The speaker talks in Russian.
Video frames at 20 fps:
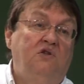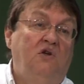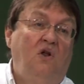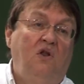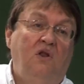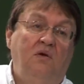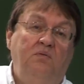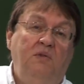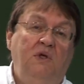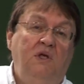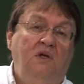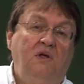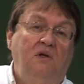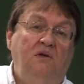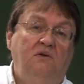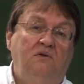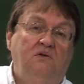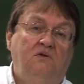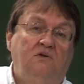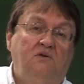к
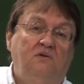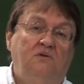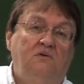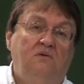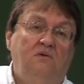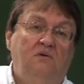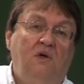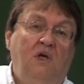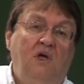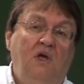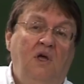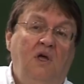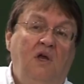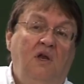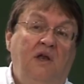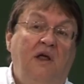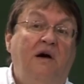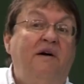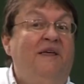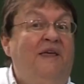смерти — а
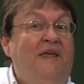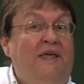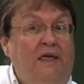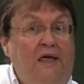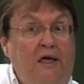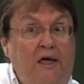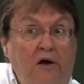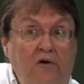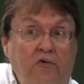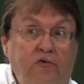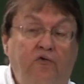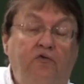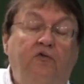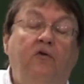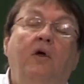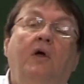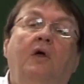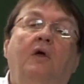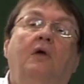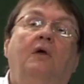потому им
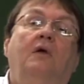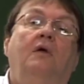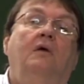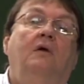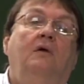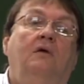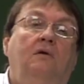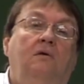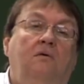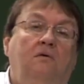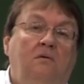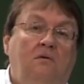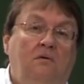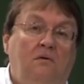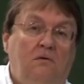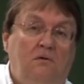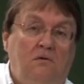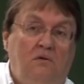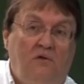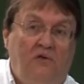закрыт
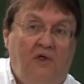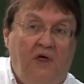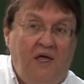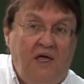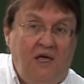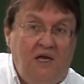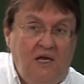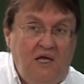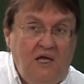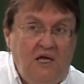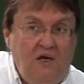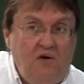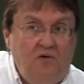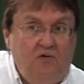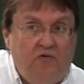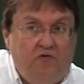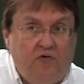доступ к жизни.